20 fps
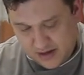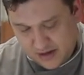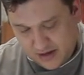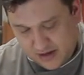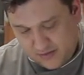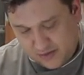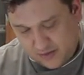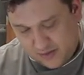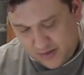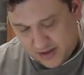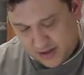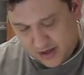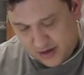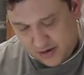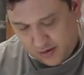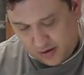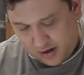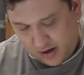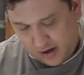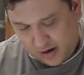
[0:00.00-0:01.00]
Eu vou começar a
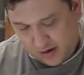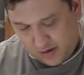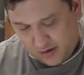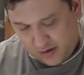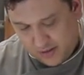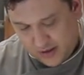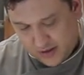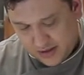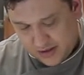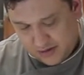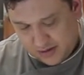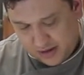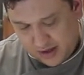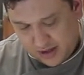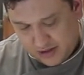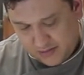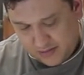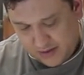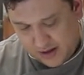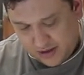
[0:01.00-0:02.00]
enrolar, ó. Começa a
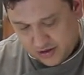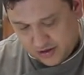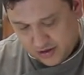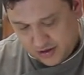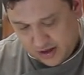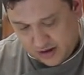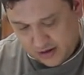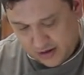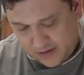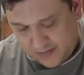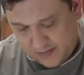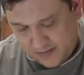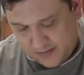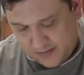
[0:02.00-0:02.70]
enrolar de baixo, tá?